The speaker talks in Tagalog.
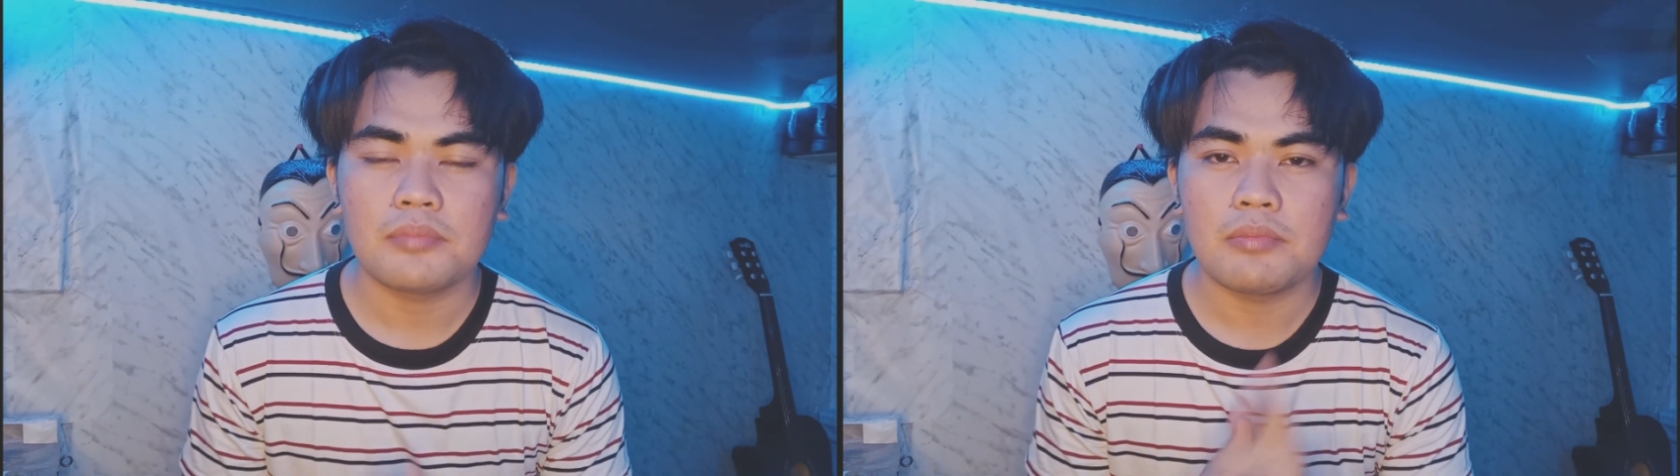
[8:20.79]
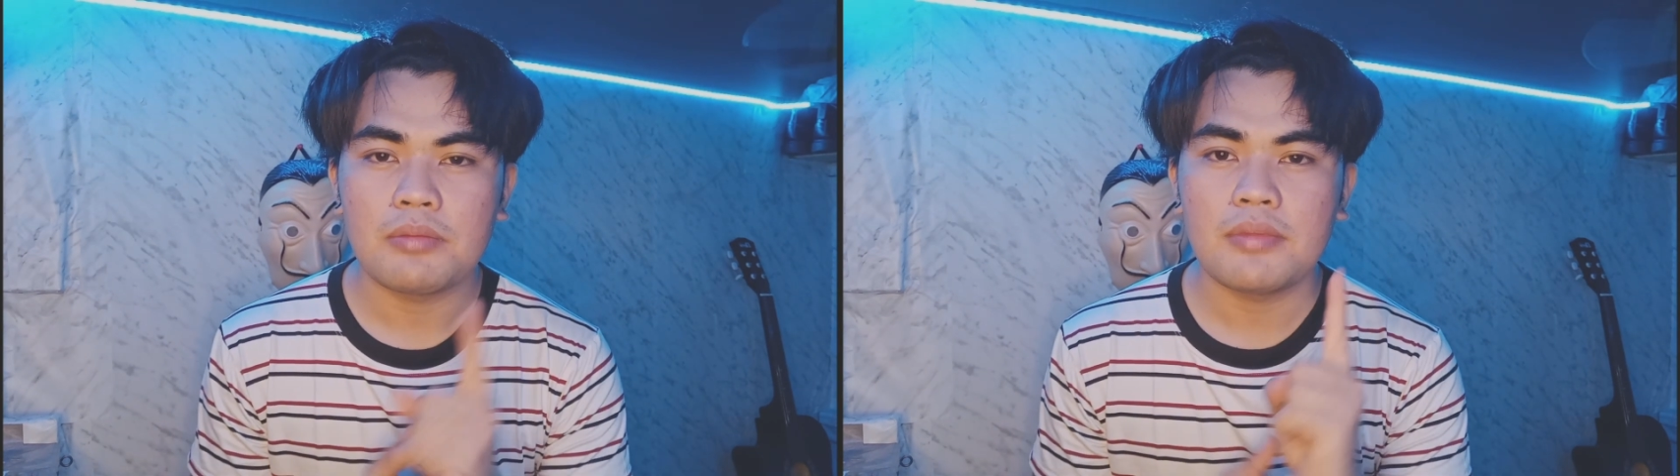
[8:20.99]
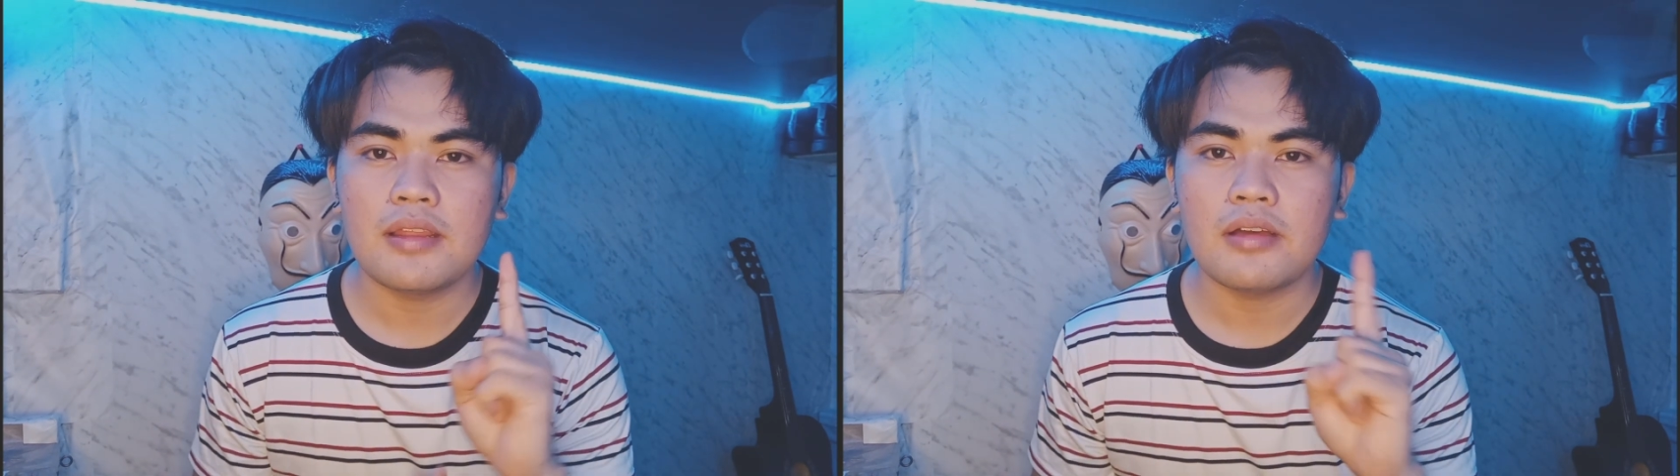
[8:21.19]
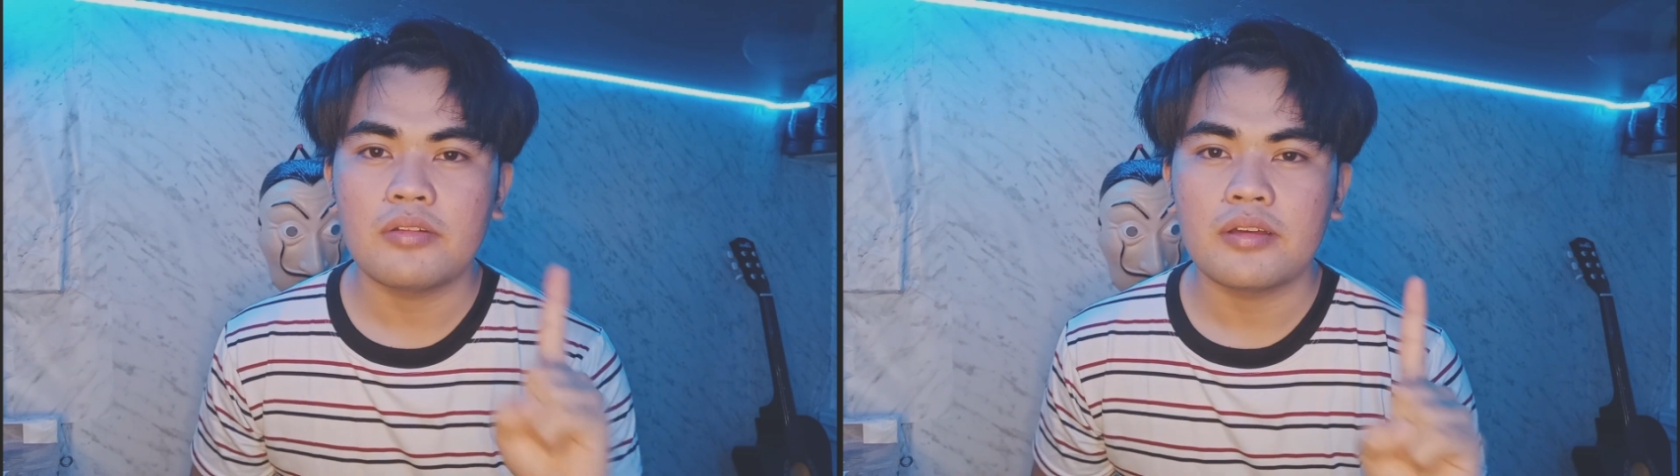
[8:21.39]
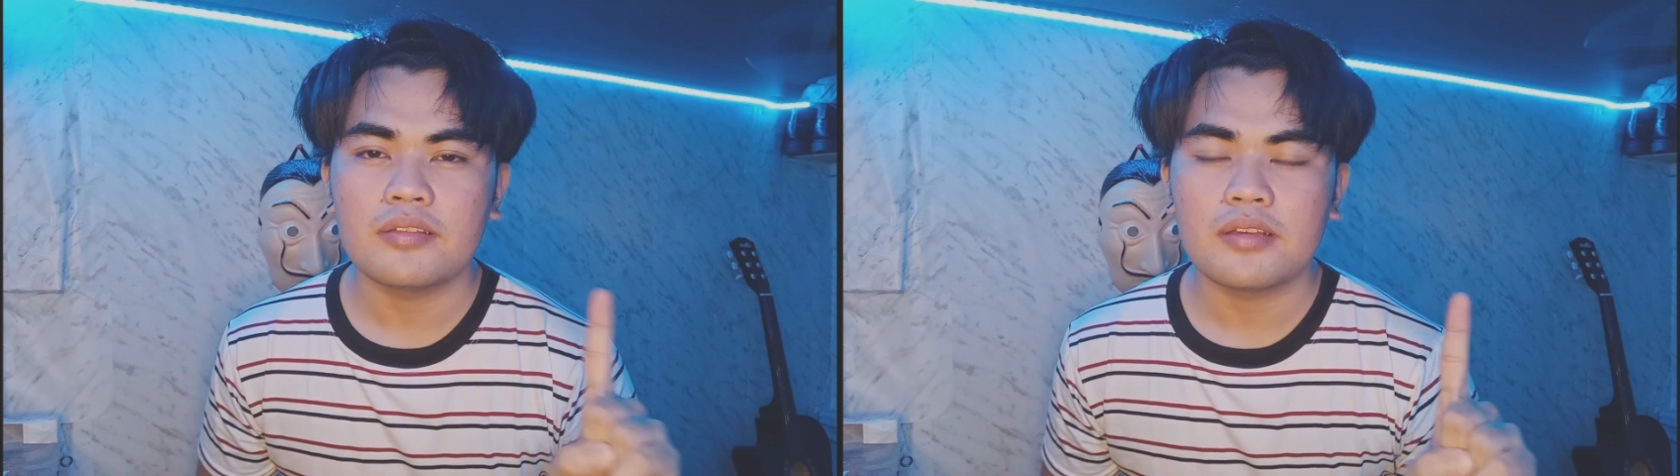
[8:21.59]
mamimili
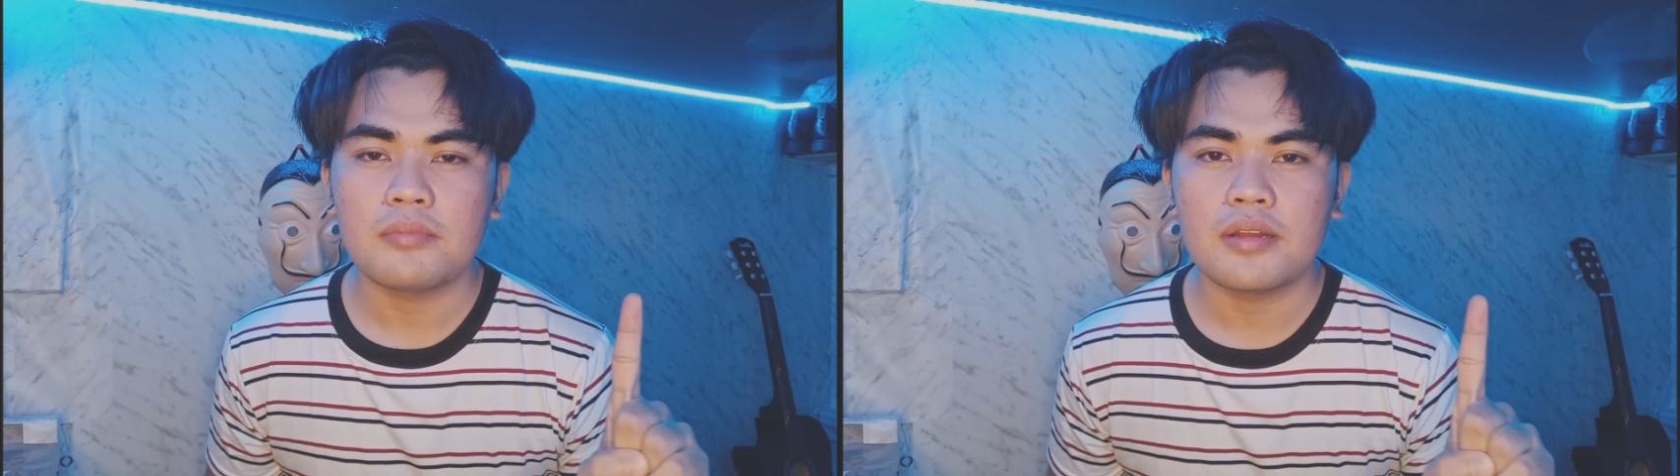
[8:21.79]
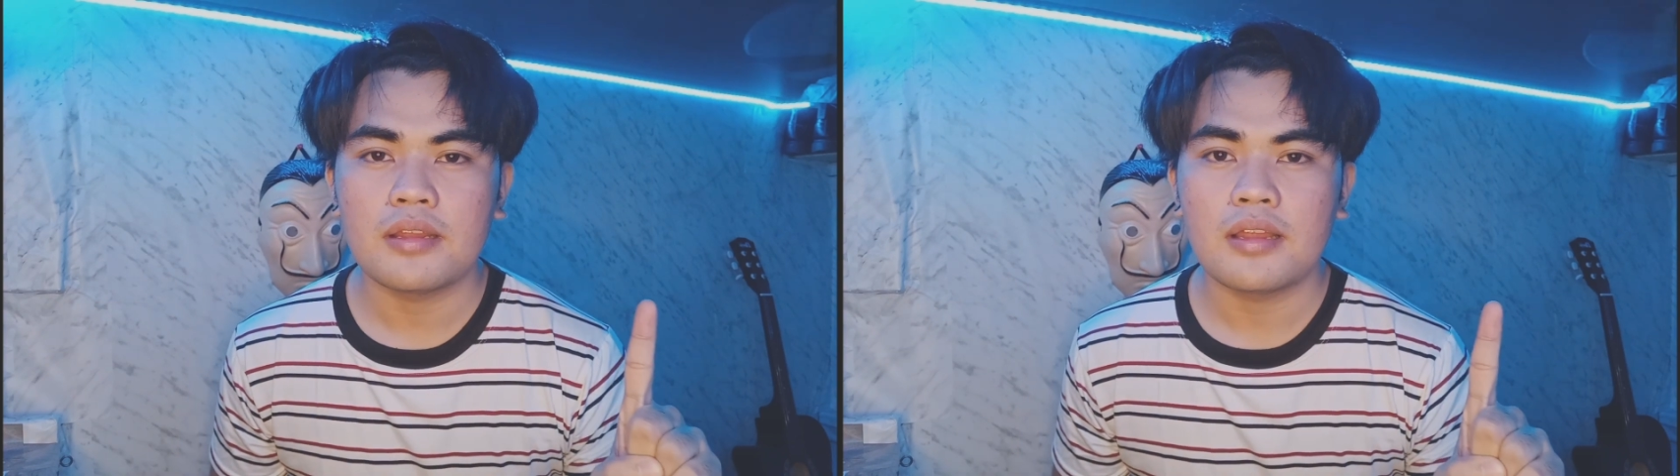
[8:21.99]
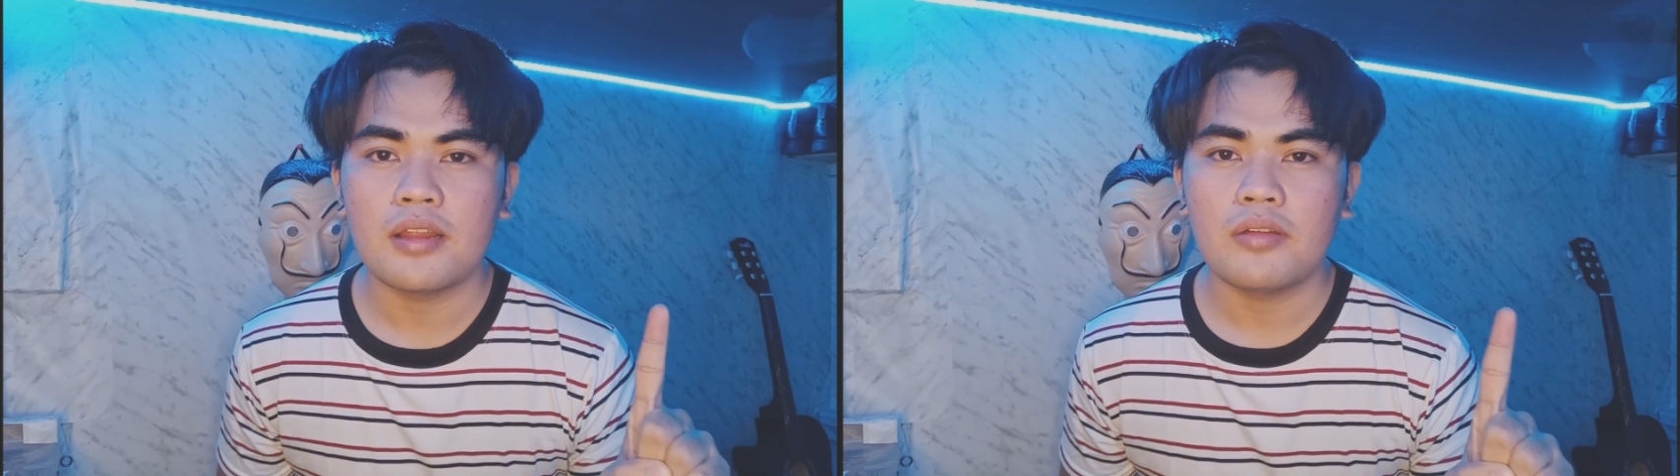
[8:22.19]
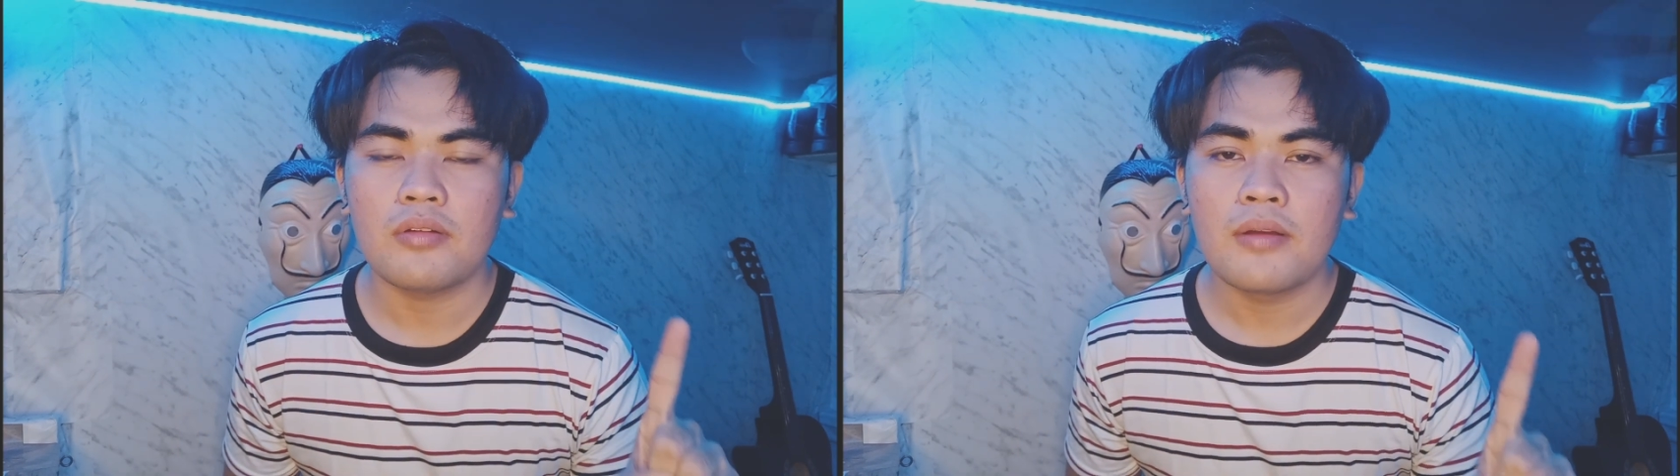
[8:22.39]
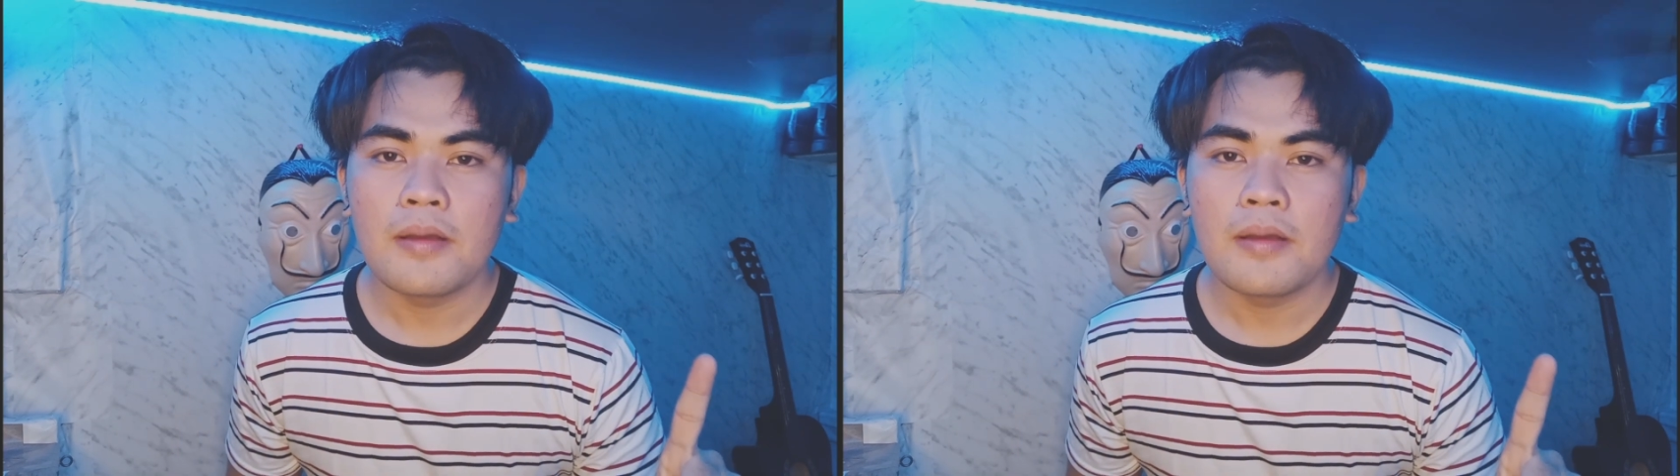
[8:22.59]
ako ng isang mananalo.